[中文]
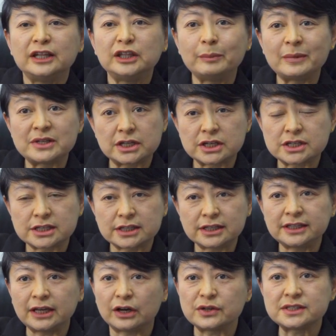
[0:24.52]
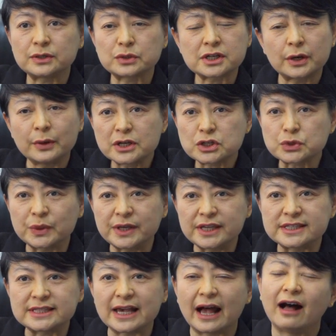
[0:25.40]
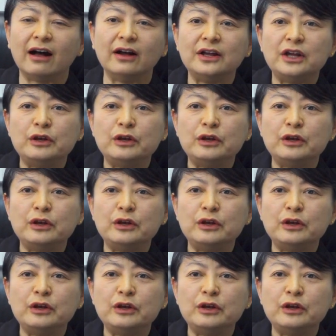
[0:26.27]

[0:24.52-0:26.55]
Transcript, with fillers: 那么这十个条件稍微说一下啊，